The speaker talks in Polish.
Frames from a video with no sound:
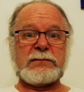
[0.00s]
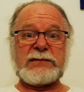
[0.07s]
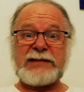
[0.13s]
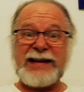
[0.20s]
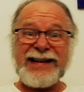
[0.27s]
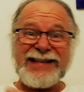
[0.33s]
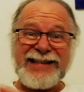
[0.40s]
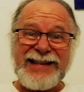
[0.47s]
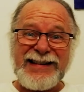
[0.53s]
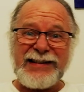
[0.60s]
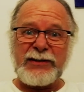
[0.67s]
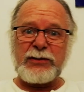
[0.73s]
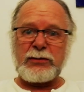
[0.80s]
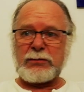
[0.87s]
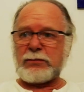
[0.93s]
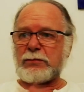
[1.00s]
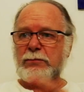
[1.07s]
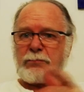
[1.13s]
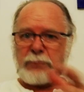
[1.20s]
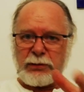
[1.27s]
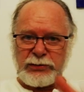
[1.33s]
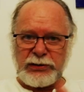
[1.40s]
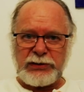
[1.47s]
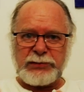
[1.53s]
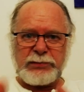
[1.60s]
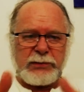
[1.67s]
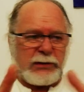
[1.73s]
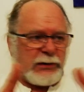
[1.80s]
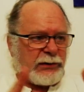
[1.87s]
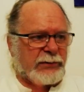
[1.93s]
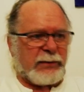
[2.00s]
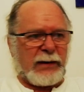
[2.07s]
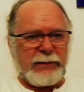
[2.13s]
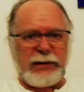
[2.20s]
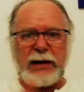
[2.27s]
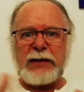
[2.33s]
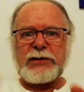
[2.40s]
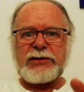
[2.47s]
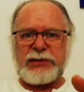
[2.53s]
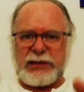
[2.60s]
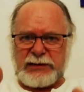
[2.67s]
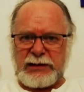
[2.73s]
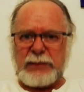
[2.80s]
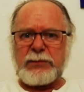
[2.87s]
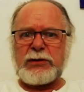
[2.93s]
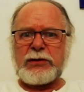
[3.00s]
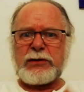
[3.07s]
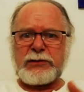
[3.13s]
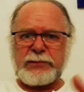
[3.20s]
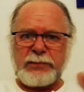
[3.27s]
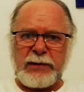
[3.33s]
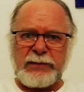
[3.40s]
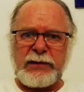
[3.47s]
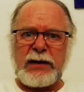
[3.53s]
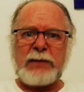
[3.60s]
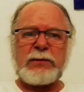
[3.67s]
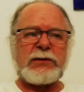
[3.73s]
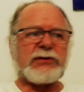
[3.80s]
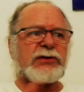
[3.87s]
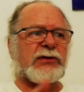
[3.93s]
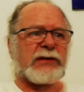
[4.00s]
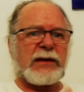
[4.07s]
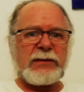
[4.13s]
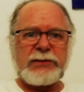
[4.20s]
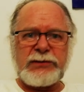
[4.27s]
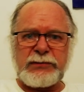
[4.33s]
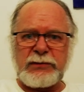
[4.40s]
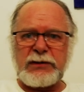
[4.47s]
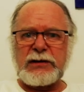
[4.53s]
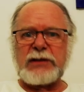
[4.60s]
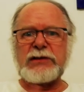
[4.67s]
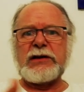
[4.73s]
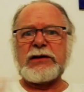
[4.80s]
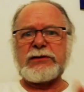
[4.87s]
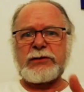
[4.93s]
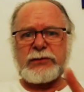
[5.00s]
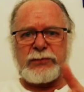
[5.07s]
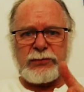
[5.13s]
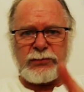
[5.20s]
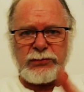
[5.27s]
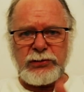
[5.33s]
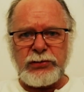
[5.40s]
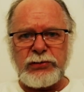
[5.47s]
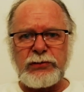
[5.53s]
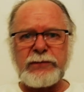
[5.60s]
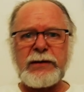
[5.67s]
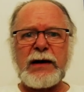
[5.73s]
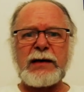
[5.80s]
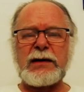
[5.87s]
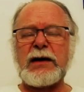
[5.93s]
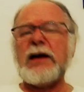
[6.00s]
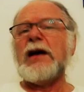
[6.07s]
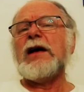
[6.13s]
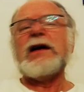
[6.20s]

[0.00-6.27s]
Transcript: Na rynku, bo żeśmy rozmawiali, czasami rozmawiamy, co tam słychać, na co zwrócić uwagę.